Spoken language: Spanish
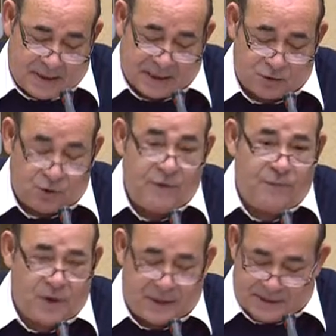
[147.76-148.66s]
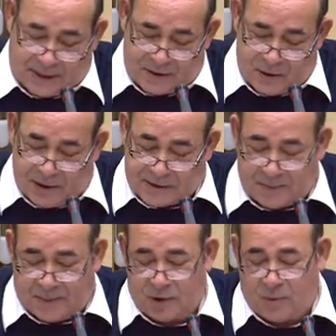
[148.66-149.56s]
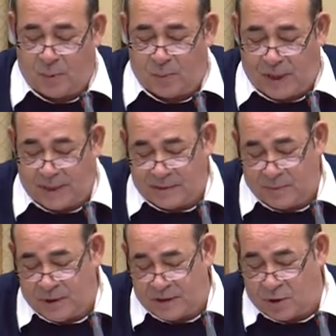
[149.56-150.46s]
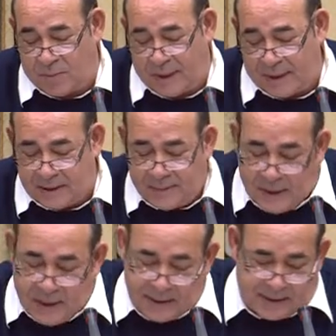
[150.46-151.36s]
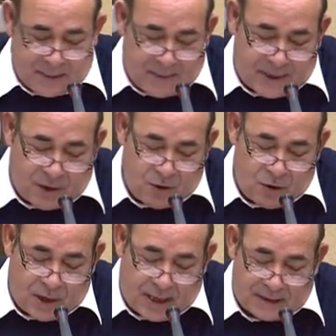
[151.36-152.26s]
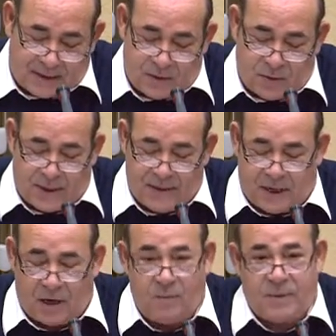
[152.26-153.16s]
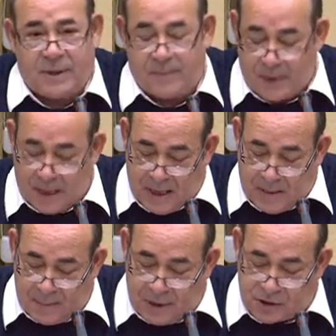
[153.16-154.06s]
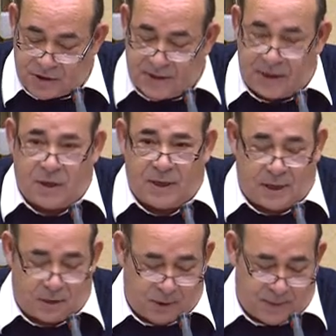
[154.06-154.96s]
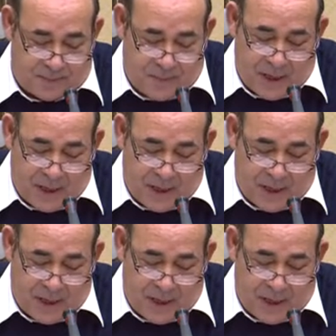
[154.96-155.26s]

Tras su triunfo en las elecciones, el Partido Popular y su ministro Bert tramitaron con carácter de urgencia la ONCE, pero sin derogar la LOE.